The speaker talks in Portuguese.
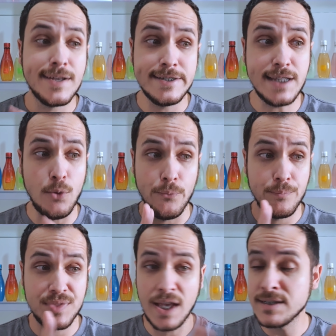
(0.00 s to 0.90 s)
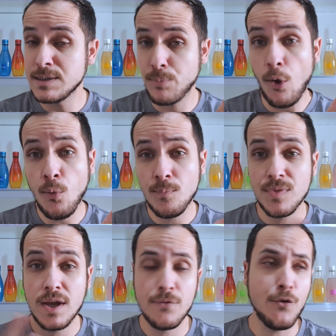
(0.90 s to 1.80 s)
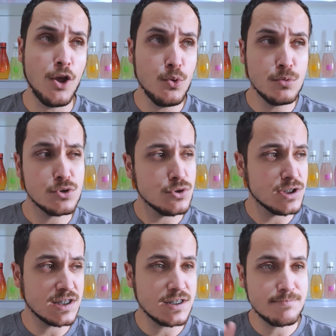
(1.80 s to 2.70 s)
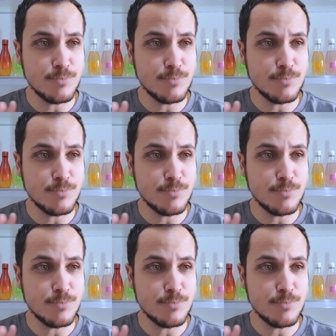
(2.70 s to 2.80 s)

Então, Tense Bom foi um dos,